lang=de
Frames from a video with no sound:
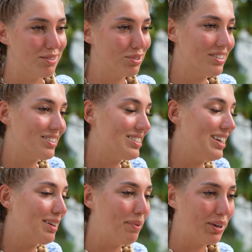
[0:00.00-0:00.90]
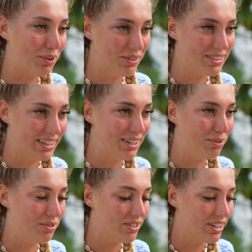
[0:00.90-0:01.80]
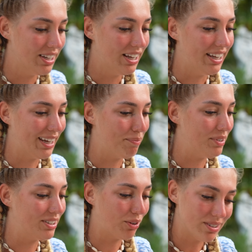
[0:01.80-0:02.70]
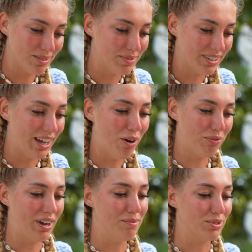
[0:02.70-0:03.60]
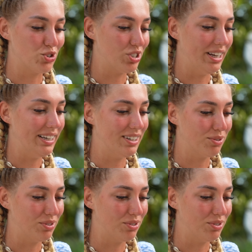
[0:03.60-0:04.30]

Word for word: so das ist nicht mein Content und ich habe mich trotzdem der Aufgabe gestellt